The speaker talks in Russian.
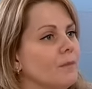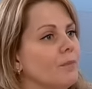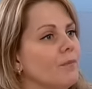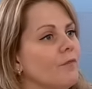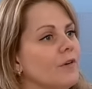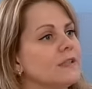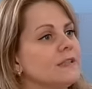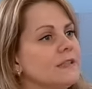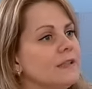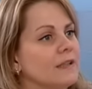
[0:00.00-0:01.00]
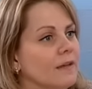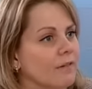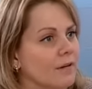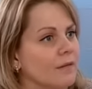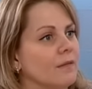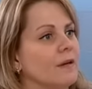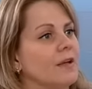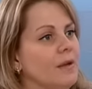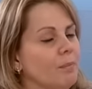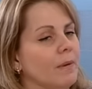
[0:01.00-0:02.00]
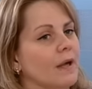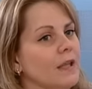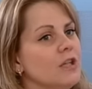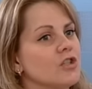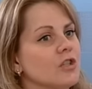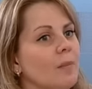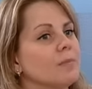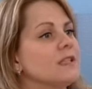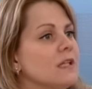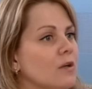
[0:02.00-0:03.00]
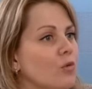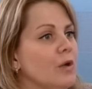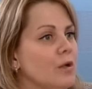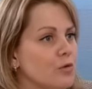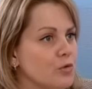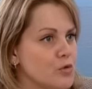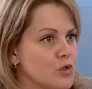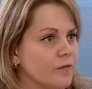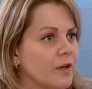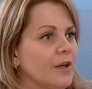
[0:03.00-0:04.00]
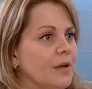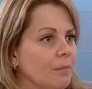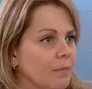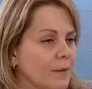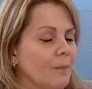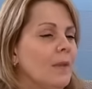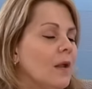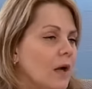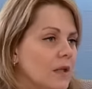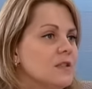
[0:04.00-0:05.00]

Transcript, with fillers: вакцинного гриппа и штамм циркулирующего гриппа, они